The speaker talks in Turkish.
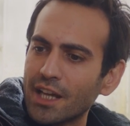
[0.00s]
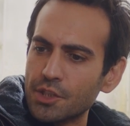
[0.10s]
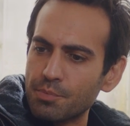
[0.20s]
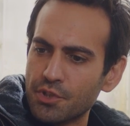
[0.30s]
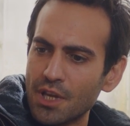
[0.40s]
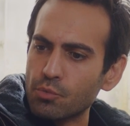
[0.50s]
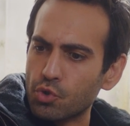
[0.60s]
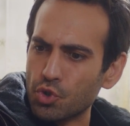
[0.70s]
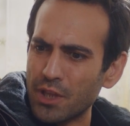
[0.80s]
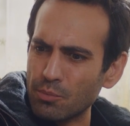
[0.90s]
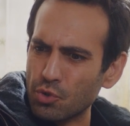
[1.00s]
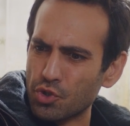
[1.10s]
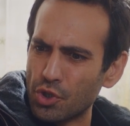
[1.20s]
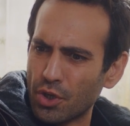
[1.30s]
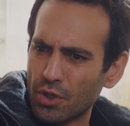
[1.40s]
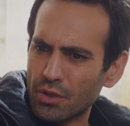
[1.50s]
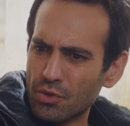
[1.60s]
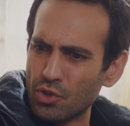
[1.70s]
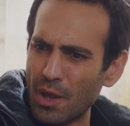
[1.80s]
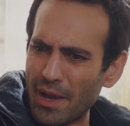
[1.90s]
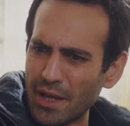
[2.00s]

kaçmış. Hem suçlu hem güçlü. Şuna